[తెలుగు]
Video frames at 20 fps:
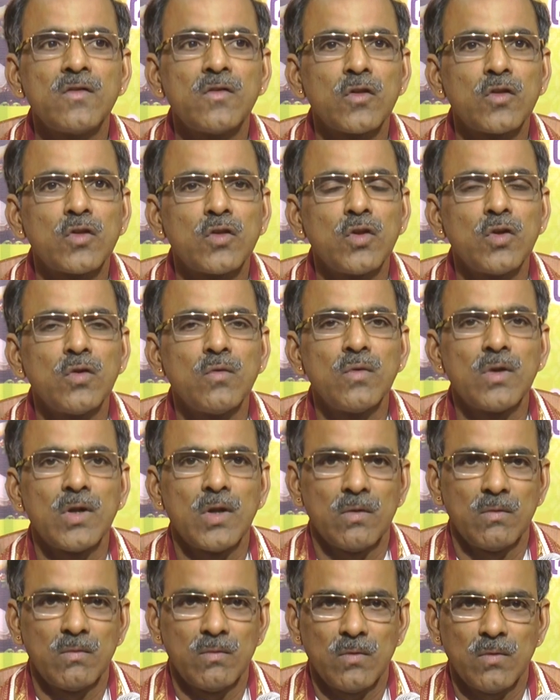
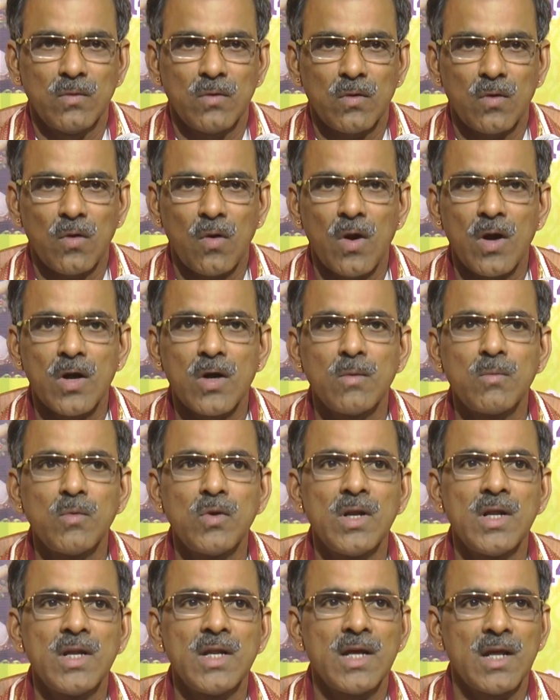శత్రువులను
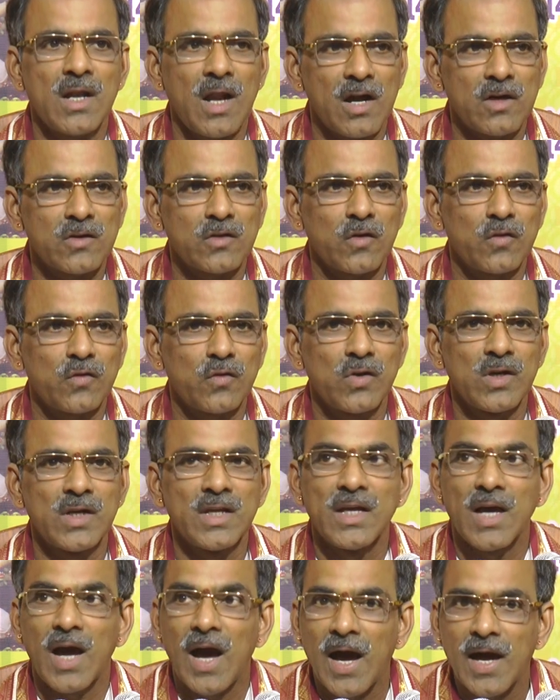రోగములని
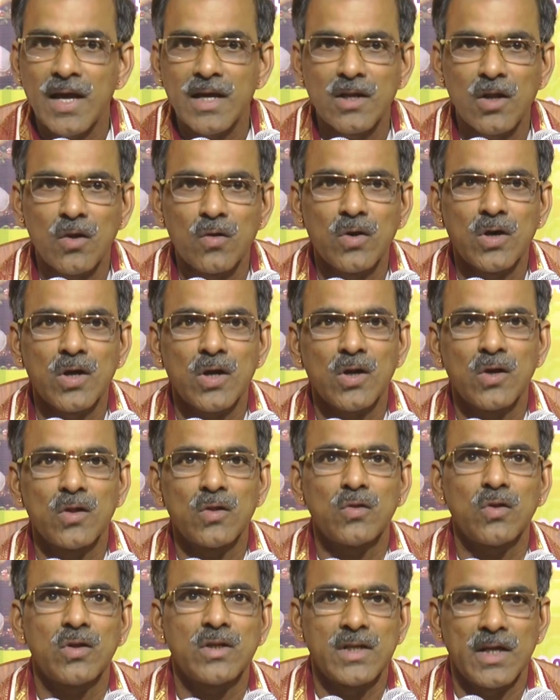రాక్షసుల్ని ఆయన
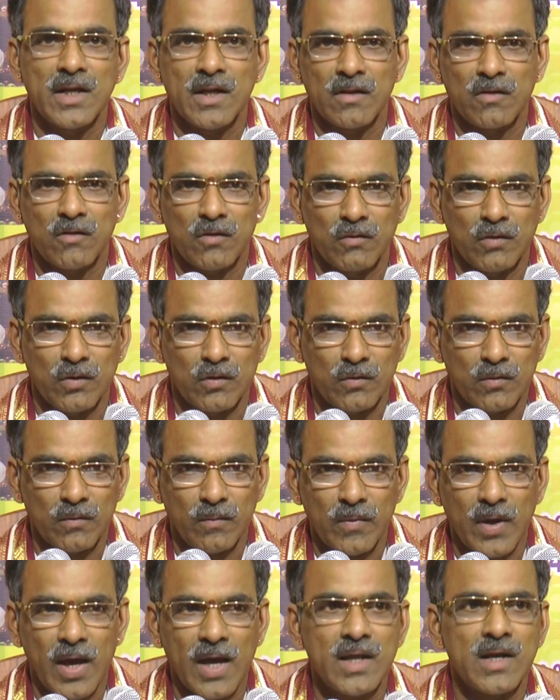అనుగ్రహంతో జయించవచ్చు
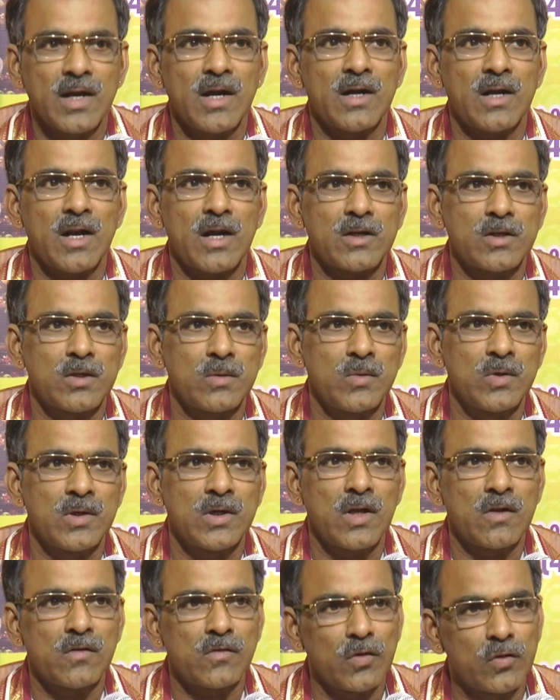ఆయన కటాక్షం
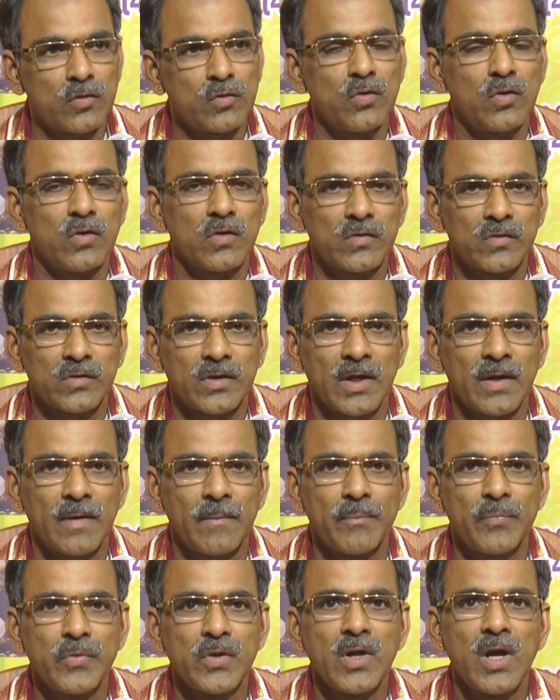ఉంటే శక్తులు వస్తాయి
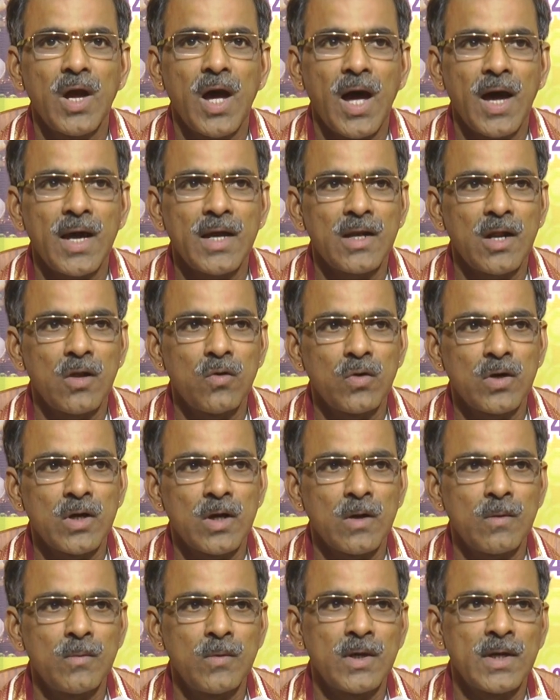ఆయన
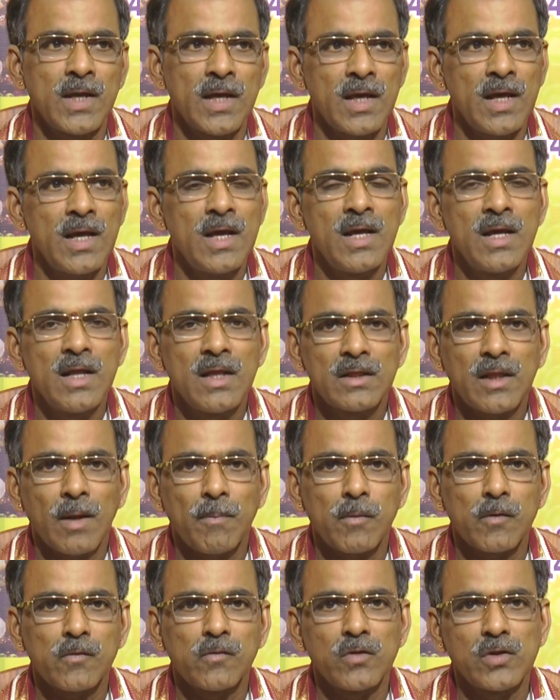అనుగ్రహం ఉంటే
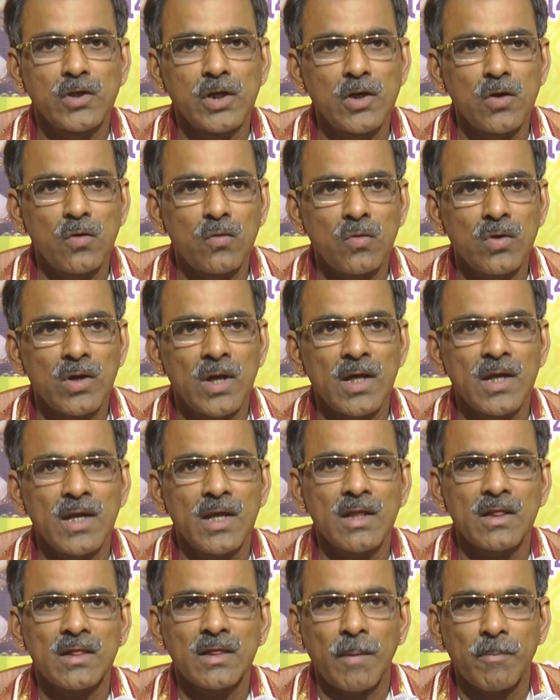తపస్సు
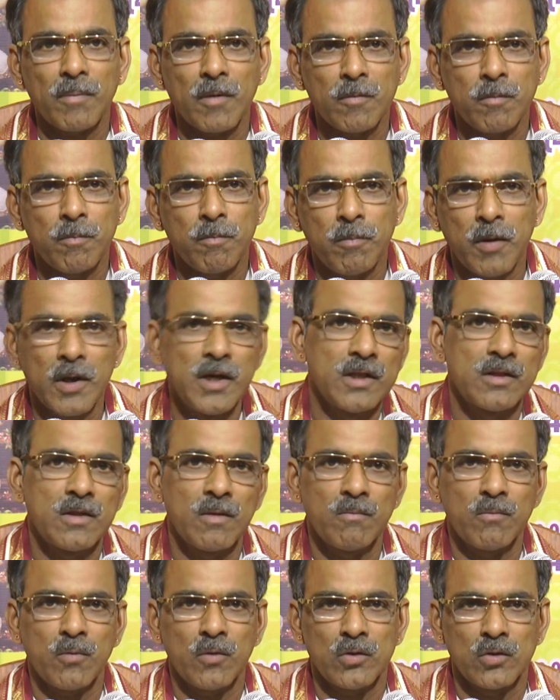చేయకుండానే తప
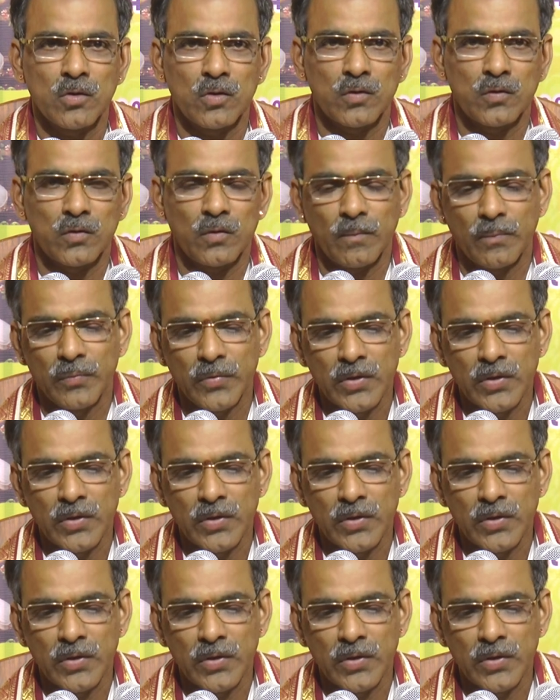ఫలితం పొందొచ్చు